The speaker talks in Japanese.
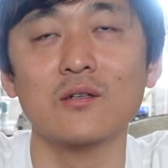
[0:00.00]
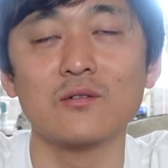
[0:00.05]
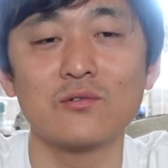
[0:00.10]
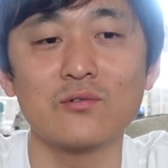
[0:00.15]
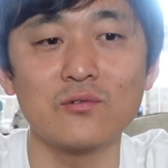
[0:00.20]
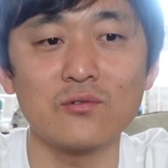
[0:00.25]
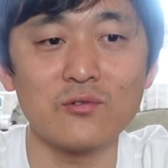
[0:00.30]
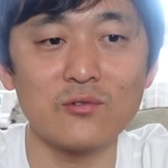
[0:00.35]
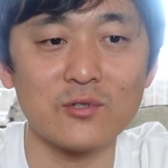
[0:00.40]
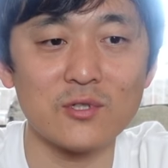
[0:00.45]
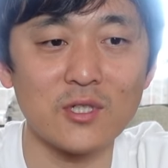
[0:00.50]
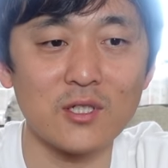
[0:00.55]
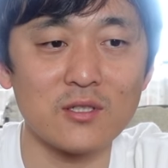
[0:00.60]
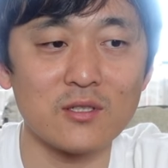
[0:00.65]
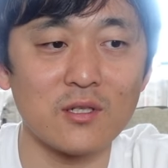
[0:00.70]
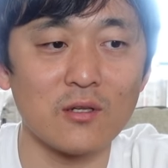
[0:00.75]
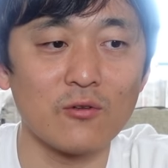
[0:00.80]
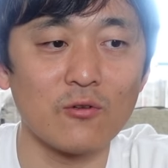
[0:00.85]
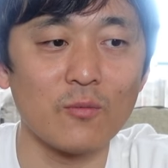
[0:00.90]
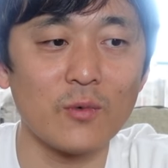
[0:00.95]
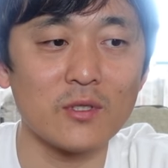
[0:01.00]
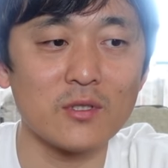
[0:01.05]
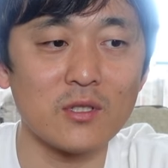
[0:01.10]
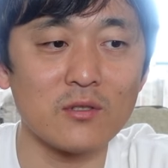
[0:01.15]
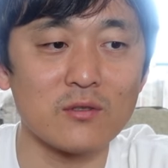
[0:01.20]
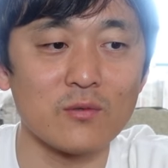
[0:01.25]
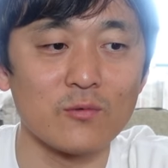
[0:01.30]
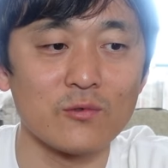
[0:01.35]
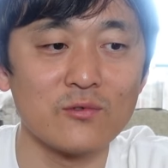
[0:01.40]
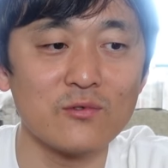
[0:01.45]
数十再生止まった
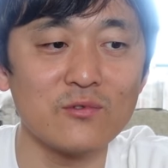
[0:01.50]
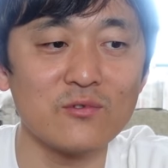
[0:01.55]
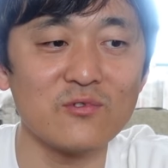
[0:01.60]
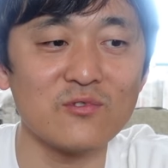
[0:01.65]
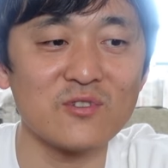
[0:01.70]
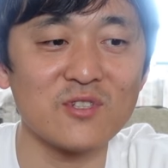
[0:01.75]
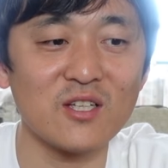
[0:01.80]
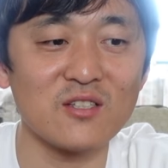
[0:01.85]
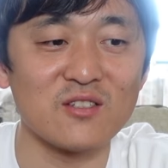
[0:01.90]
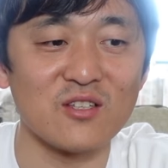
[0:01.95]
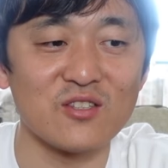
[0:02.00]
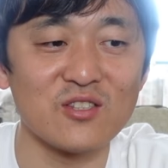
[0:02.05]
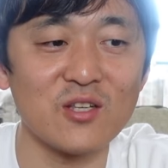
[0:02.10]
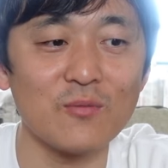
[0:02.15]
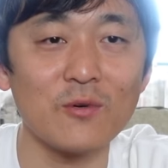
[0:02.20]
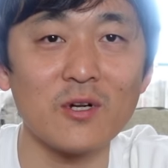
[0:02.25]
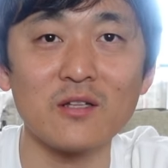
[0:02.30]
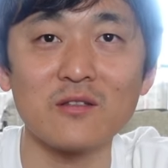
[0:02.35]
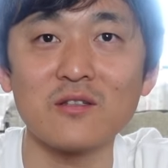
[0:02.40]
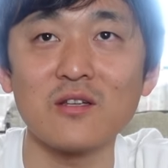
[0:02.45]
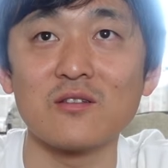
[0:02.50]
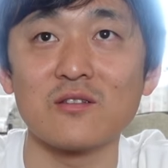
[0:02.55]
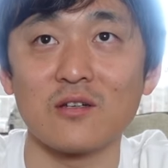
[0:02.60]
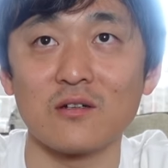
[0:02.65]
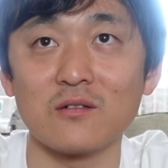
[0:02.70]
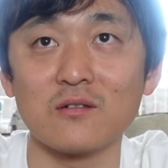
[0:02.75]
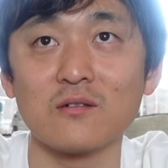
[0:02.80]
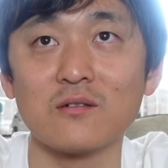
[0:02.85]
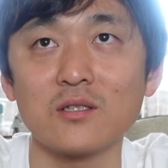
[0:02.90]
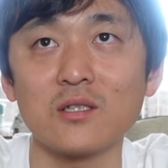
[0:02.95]
としても数十再生してもらってん
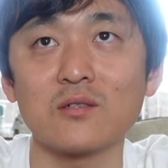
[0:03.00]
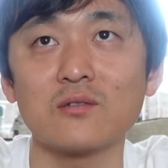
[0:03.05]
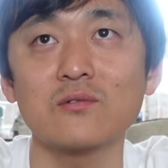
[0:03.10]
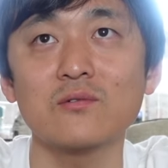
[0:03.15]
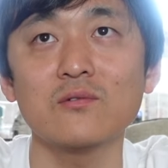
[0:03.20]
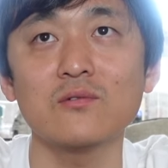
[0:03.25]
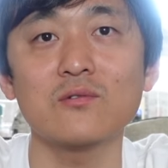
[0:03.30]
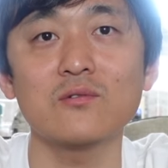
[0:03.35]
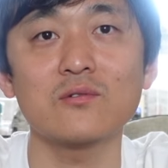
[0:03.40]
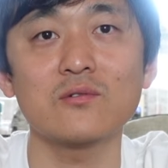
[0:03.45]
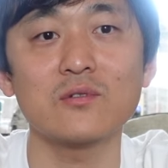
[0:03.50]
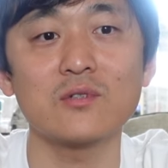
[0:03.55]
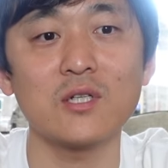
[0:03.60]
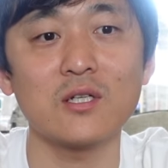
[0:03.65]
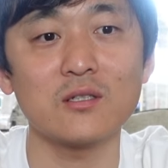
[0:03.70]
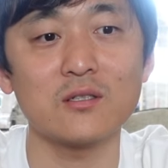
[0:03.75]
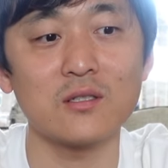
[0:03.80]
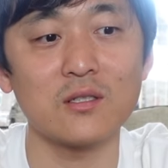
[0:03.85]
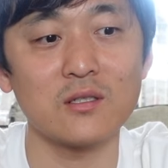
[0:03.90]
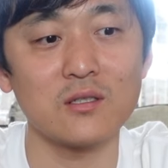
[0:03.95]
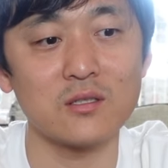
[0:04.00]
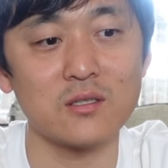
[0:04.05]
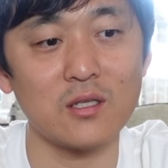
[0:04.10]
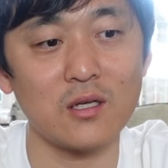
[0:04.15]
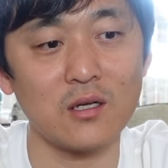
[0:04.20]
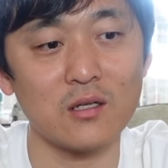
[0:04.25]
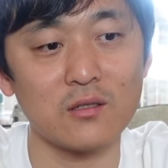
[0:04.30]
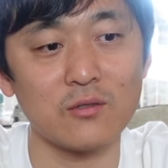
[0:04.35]
じゃん。そしたら数十再生した